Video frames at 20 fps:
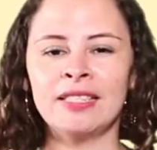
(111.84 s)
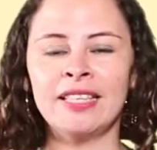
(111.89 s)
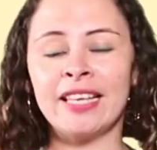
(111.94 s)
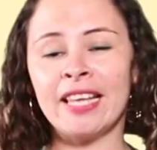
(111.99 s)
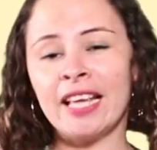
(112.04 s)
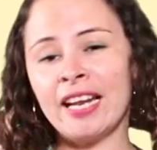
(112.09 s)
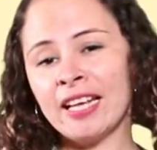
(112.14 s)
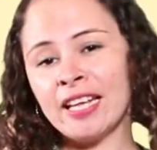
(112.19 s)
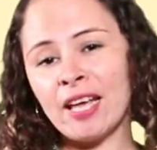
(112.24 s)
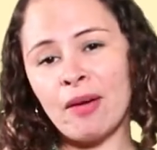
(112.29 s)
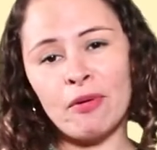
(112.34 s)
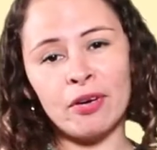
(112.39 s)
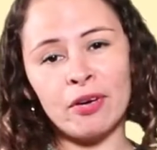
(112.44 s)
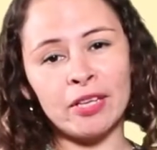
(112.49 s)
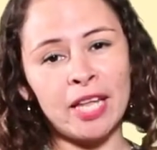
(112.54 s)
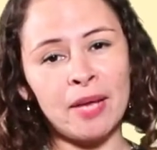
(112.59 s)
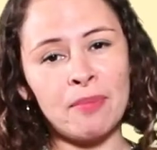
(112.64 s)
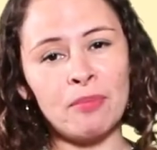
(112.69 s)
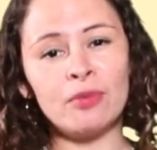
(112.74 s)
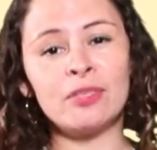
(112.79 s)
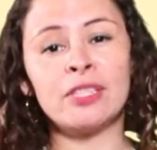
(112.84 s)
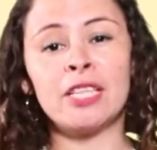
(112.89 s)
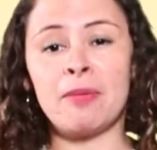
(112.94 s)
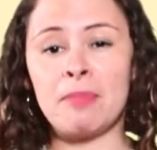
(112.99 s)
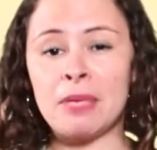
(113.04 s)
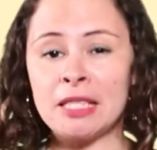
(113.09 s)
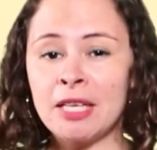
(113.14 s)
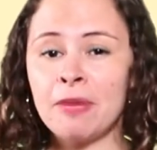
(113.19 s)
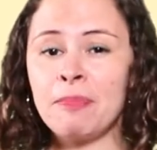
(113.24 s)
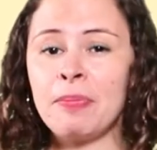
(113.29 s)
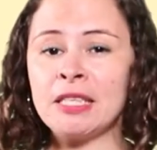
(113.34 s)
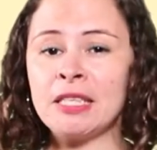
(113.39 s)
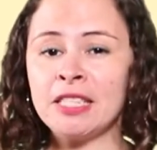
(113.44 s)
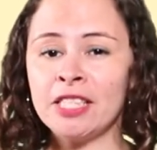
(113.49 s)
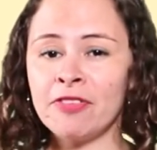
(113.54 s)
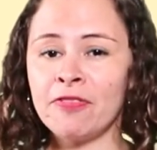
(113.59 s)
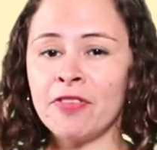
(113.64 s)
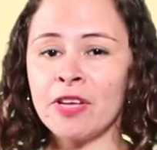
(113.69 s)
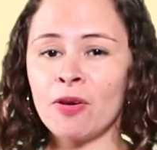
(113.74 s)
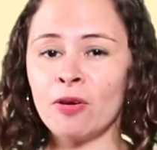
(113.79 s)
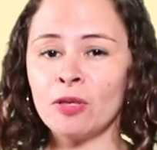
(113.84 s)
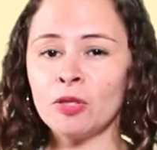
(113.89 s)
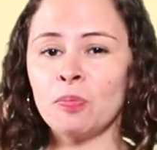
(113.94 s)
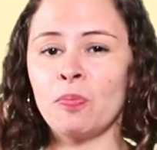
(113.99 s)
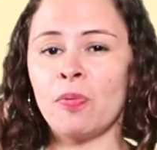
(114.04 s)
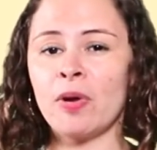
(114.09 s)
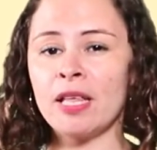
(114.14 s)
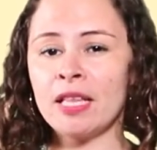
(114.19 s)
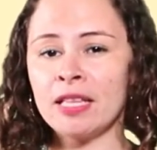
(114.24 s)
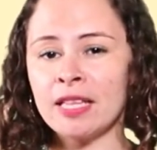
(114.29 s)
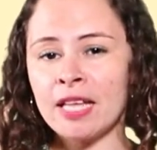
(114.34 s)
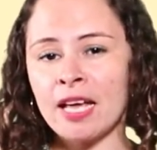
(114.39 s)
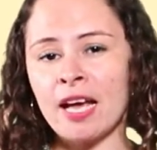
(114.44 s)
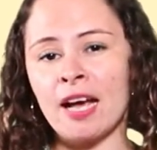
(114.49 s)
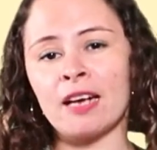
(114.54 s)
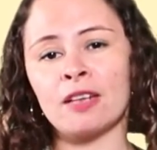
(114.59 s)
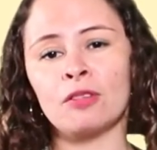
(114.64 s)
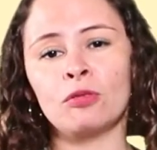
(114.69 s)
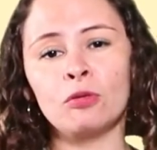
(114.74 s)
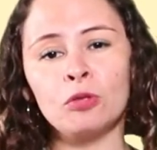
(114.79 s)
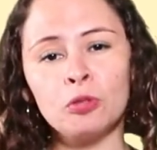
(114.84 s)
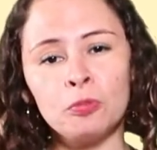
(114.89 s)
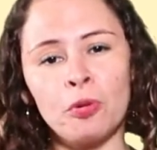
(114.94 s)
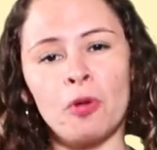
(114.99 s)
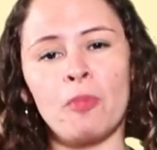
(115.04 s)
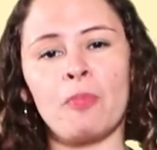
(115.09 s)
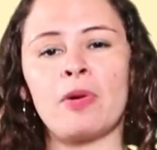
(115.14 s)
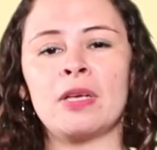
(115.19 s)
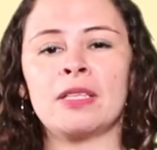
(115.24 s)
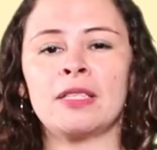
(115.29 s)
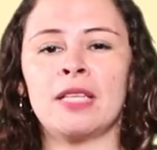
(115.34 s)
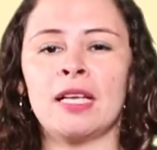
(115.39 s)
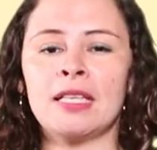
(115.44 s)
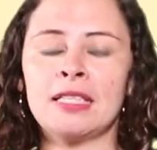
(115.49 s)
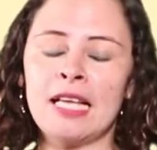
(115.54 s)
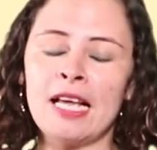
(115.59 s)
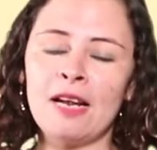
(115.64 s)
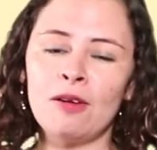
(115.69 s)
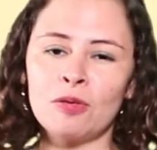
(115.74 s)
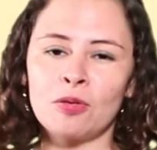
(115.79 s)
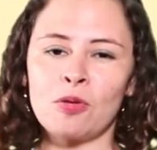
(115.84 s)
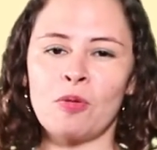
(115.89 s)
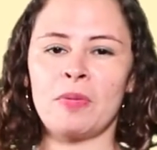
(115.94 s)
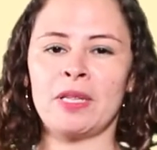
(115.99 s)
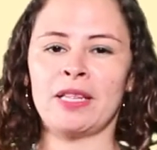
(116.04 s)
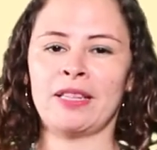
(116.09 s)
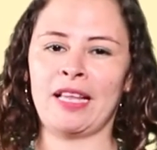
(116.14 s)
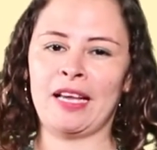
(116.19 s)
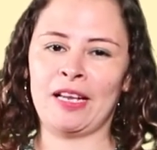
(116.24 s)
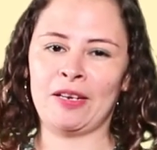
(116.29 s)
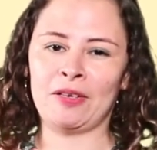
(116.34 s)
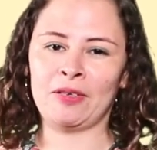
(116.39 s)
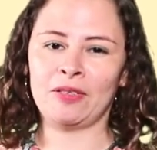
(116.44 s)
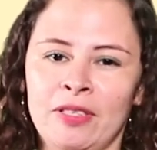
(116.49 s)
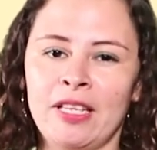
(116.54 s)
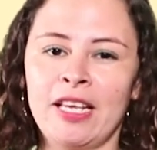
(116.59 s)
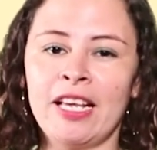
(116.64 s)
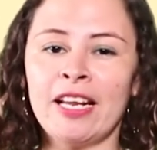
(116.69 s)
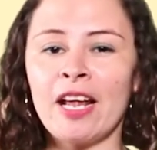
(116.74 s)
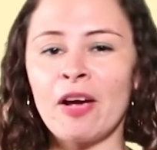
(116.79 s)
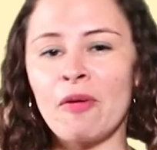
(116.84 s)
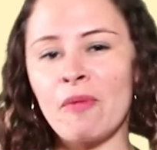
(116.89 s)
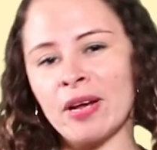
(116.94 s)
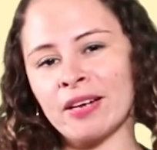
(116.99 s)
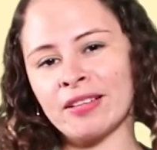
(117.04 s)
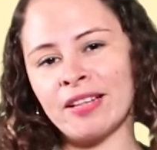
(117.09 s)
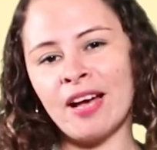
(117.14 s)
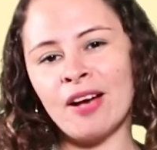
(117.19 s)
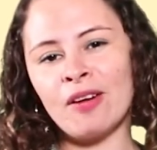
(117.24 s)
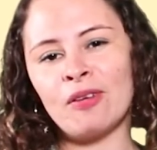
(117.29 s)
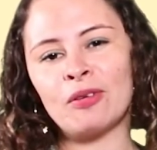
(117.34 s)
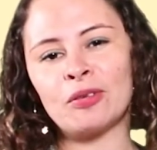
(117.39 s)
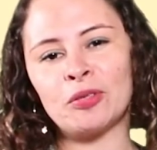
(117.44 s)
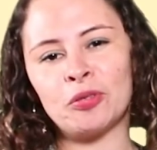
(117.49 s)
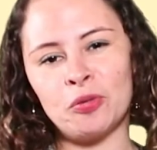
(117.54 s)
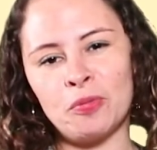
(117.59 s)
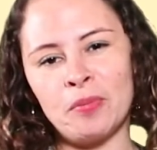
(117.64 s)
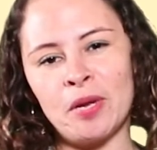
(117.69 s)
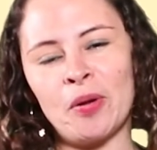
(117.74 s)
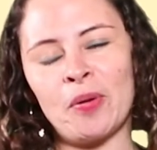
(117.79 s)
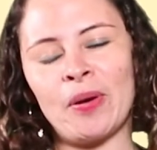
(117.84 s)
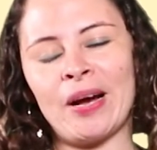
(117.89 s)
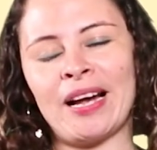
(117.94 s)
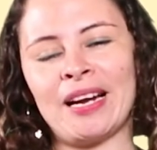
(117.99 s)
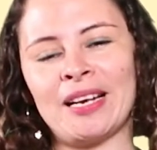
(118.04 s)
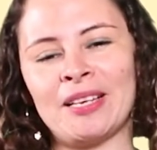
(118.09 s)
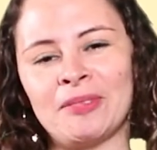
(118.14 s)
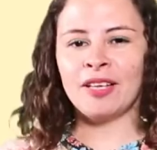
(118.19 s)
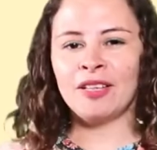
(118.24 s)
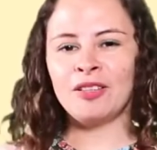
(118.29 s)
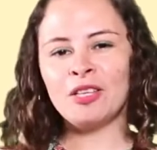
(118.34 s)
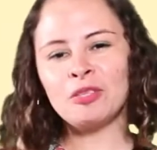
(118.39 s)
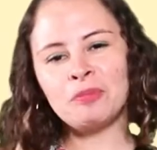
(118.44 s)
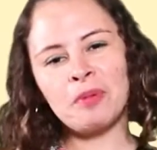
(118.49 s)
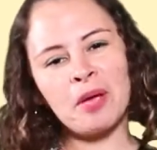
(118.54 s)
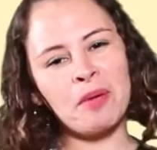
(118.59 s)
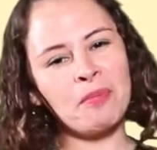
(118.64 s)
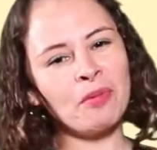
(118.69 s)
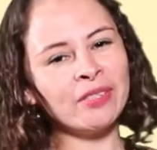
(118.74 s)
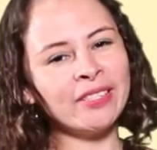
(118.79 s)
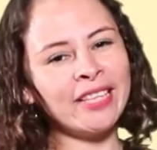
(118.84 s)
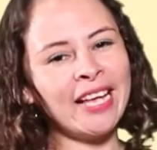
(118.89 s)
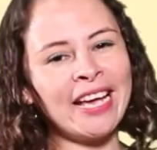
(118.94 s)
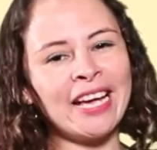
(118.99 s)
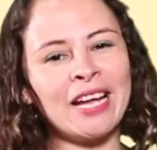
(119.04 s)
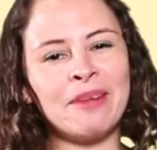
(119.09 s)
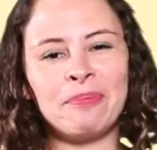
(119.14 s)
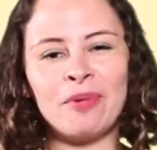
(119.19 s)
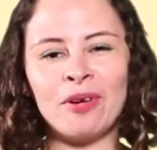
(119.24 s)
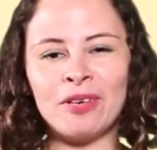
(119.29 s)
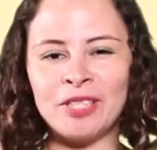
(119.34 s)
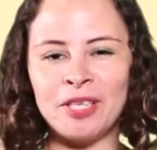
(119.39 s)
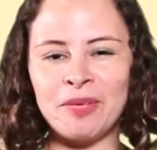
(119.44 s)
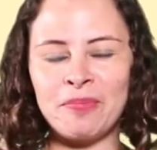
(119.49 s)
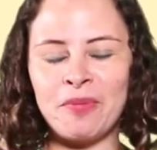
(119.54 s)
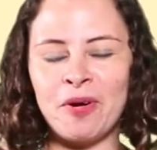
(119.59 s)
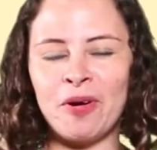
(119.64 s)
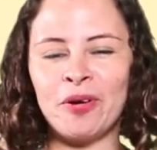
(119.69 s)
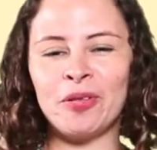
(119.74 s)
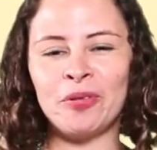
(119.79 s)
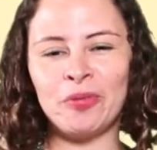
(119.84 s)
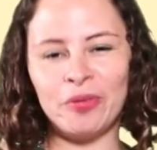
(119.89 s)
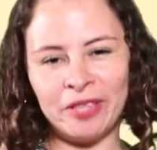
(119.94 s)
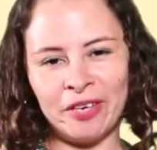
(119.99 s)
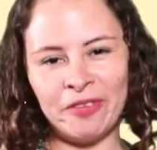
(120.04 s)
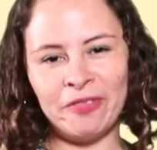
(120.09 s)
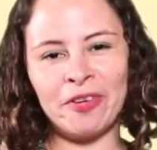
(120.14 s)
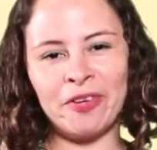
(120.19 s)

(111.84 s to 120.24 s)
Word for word: Si quieres que abordemos temas específicos, puedes dejar tus propuestas en los comentarios. Y recuerda, consume local. Nos vemos en el próximo Nutri